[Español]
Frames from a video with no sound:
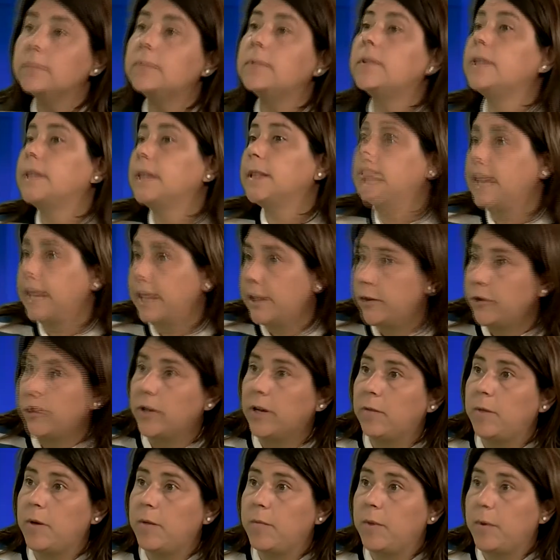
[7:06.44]
dentro del
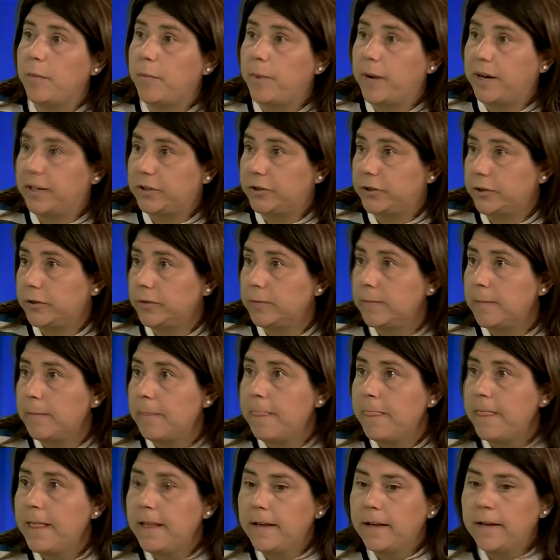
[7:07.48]
mismo espacio.
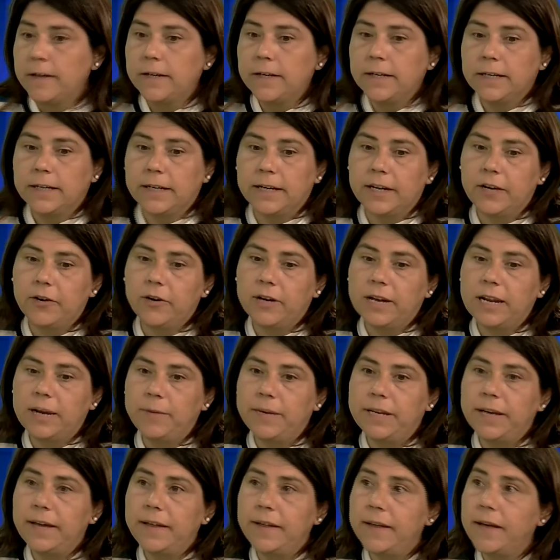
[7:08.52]
Creo que la
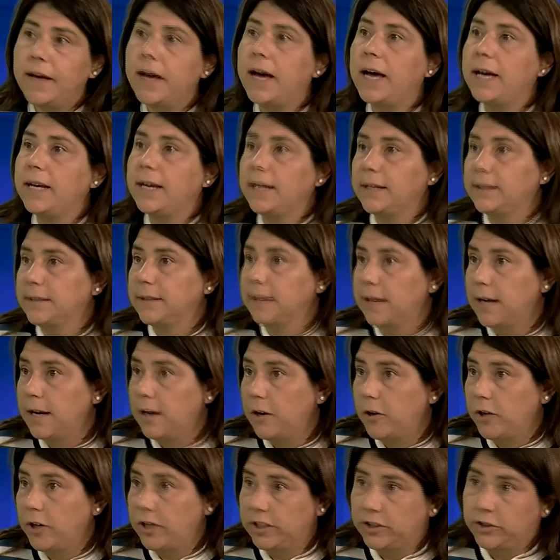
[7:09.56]
mirada hay que hacerla en
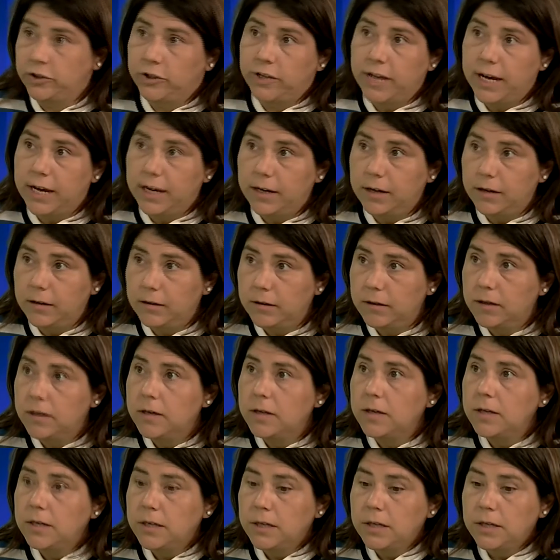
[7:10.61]
lo nacional
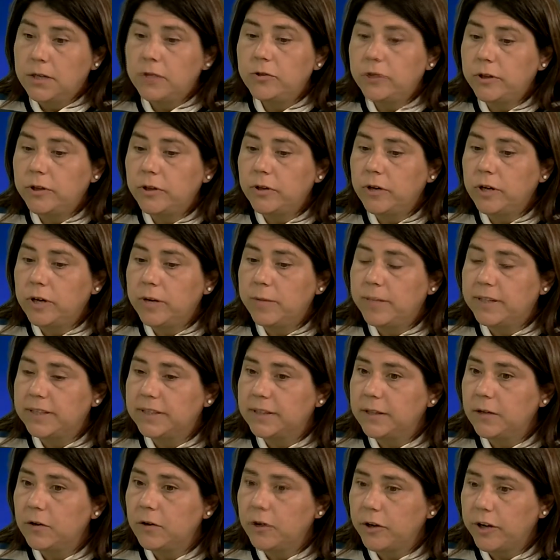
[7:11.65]
y yo creo que
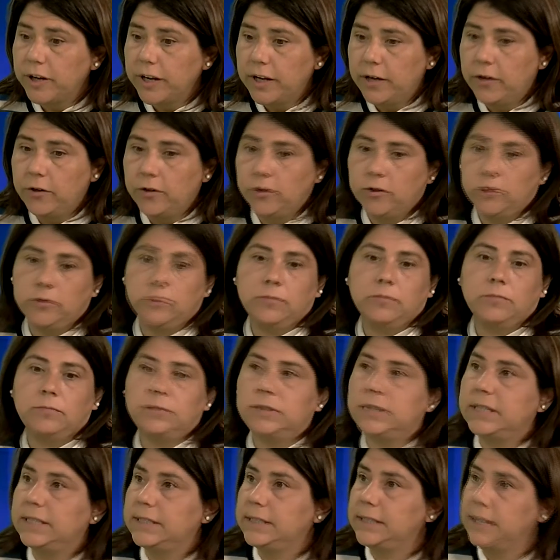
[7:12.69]
Marcelo Orrego,
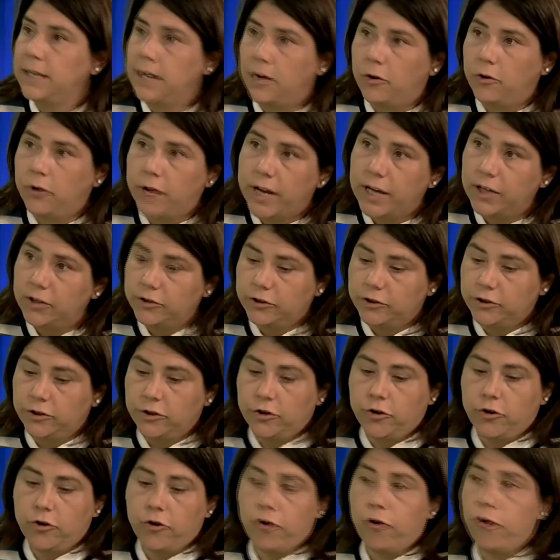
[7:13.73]
ya sea
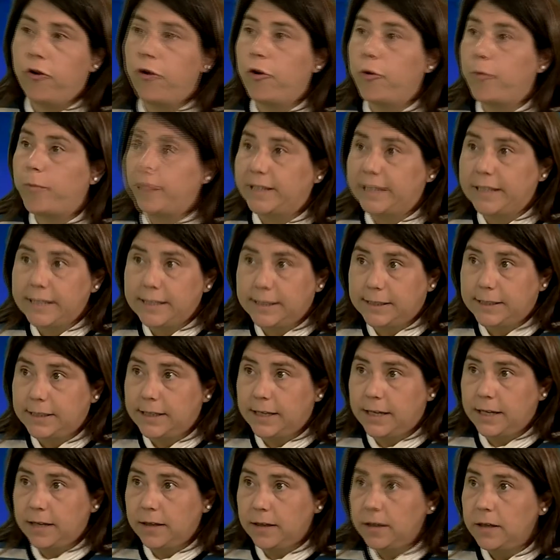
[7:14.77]
Horacio o
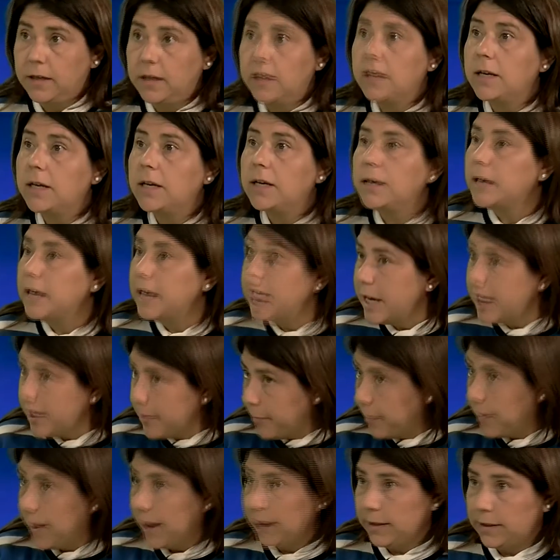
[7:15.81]
Patricia, es
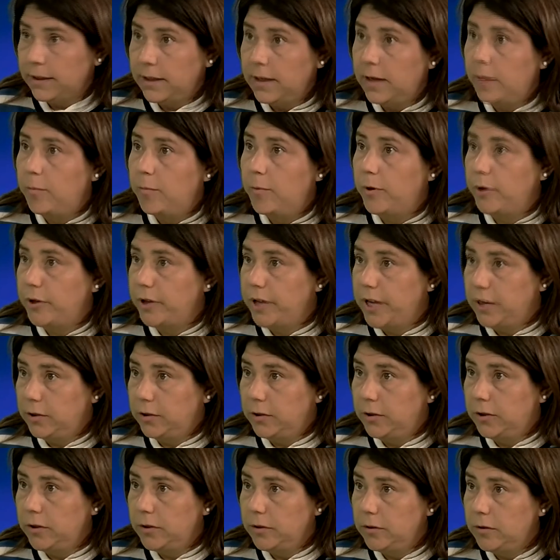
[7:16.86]
parte del
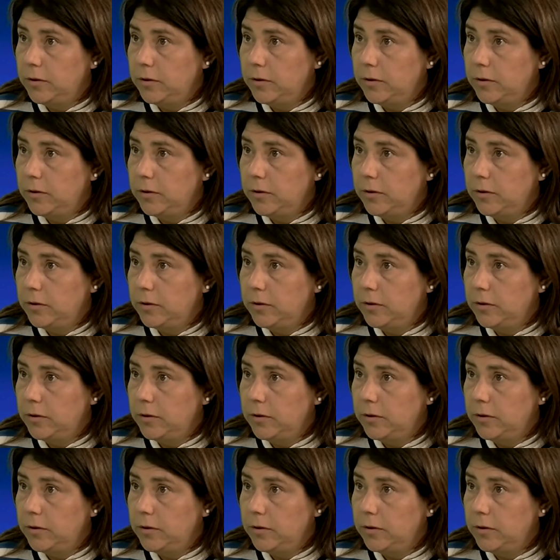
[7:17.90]
proyecto.